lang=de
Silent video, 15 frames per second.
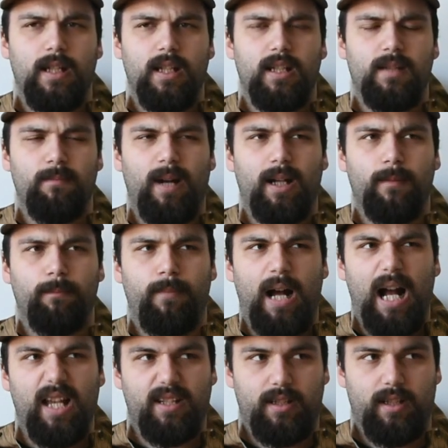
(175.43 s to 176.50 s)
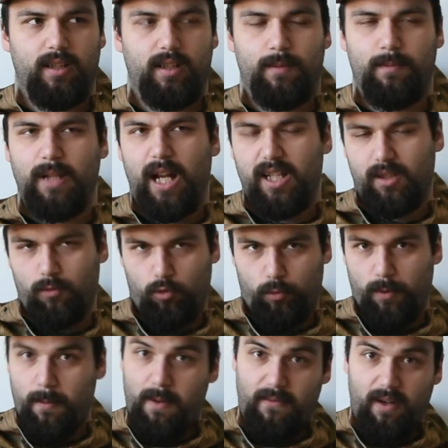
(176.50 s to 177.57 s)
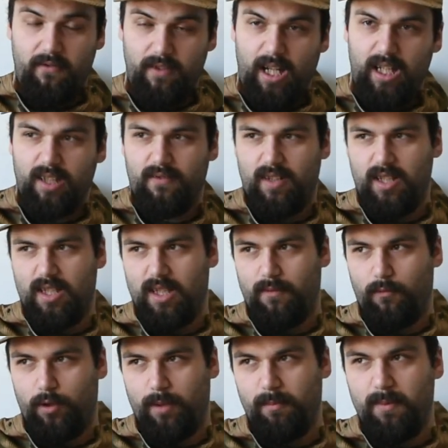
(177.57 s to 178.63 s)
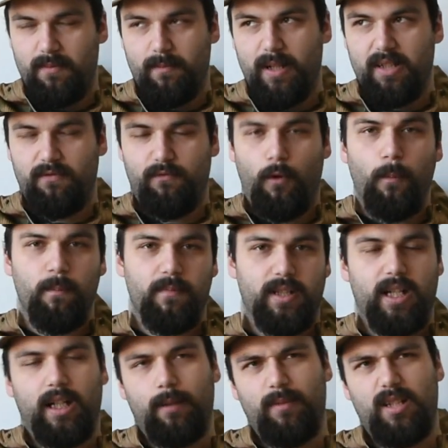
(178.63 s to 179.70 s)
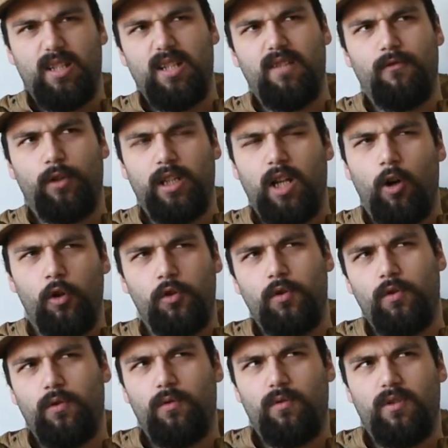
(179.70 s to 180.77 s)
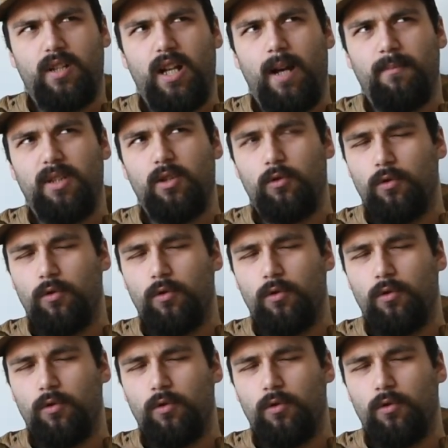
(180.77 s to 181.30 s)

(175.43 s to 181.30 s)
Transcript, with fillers: Ich mag ein paar Sachen. Ich bin eigentlich ursprünglich mal waffennah gewesen, deshalb würde ich mir für meine Wummen sagen, aber es ist nicht wirklich Ausrüstungskram, den du